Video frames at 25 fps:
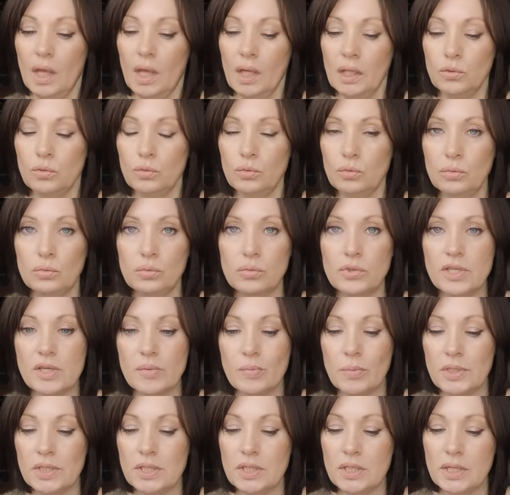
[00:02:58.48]
Ну,
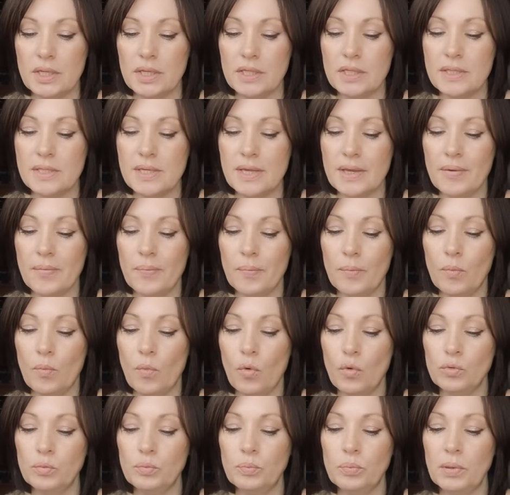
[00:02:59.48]
тем интереснее.
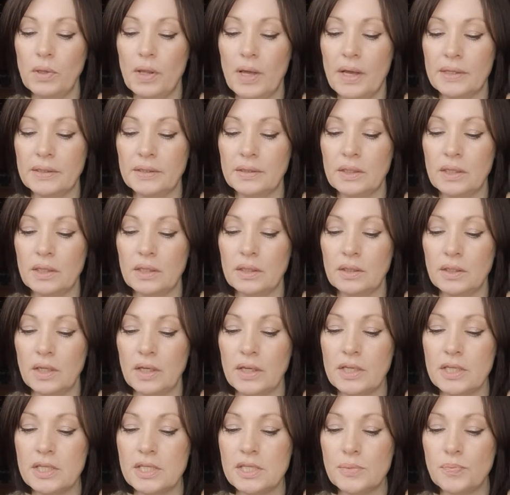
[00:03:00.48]
Монблан э,
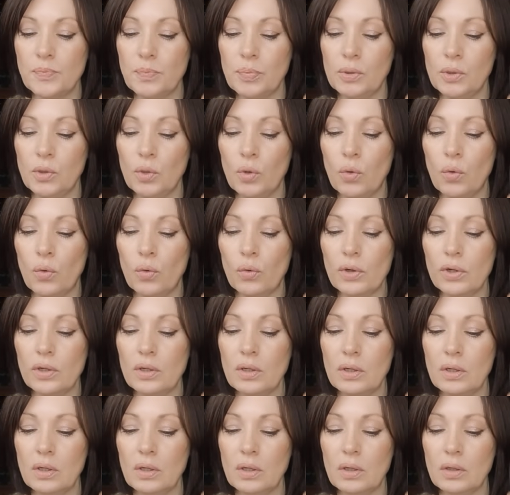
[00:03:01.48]
Эксплор.
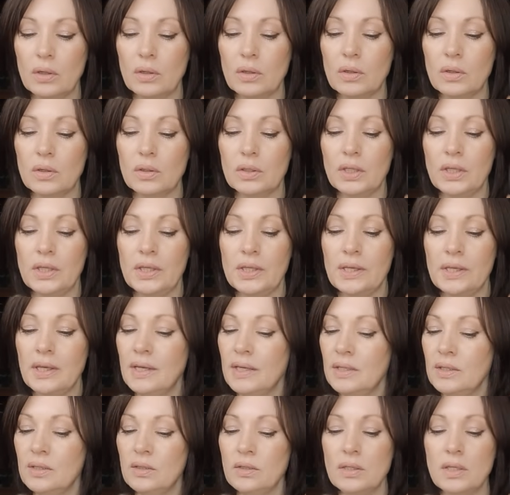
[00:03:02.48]

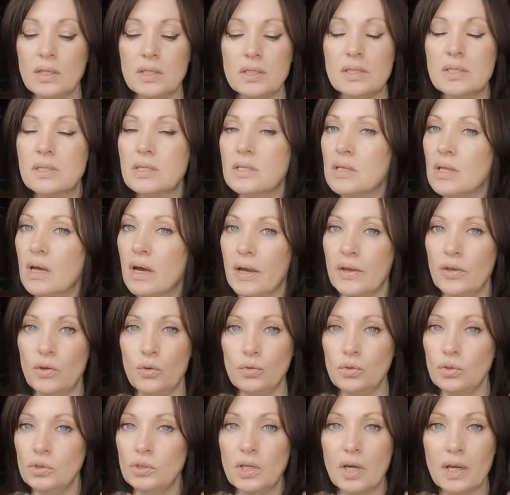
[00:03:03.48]
Я не знаю этот